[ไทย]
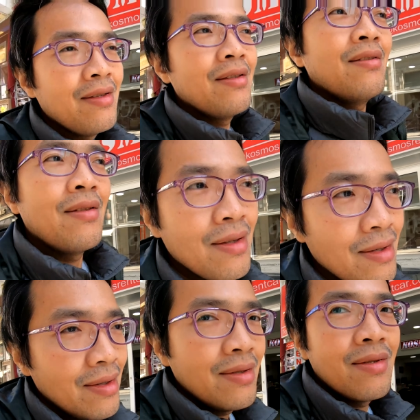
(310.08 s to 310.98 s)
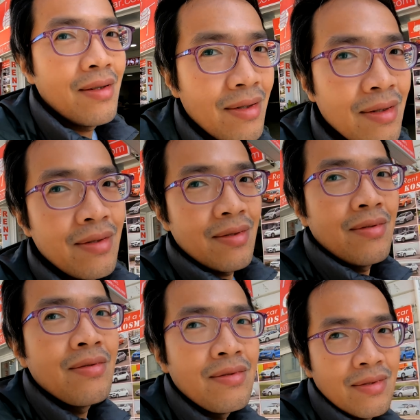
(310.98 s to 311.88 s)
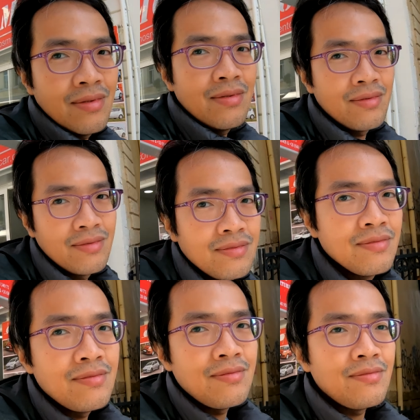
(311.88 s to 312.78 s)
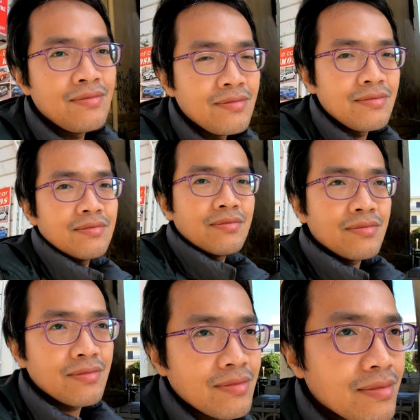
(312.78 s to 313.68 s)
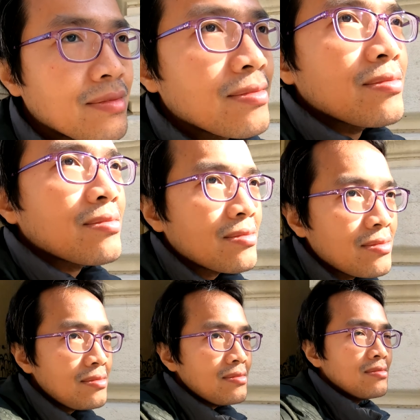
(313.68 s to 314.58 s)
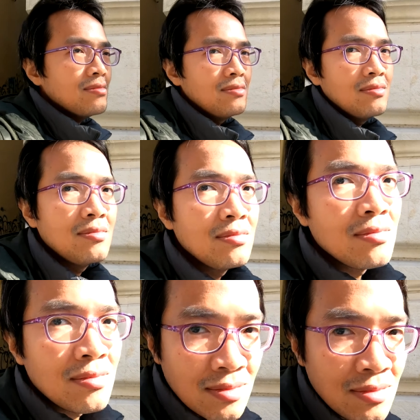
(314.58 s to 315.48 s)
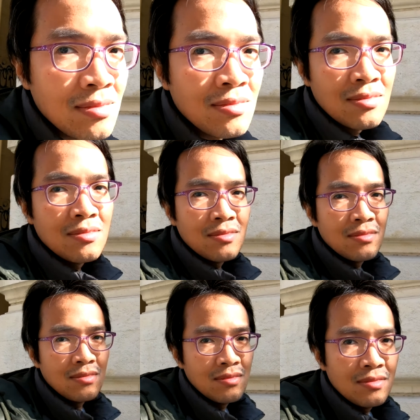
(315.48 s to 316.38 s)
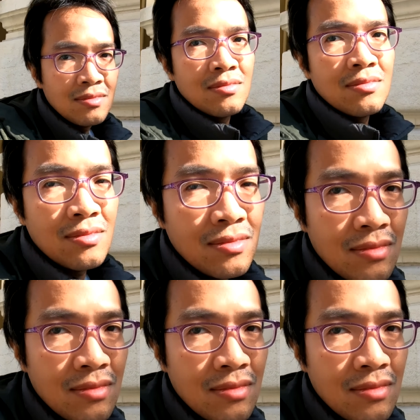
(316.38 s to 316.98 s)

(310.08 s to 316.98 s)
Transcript: ก็แค่ทำตามเขาก็จบก็แค่ว่าไปที่เรือ1 ชั่วโมงก่อนเวลาเรือออกก็จบแต่เรา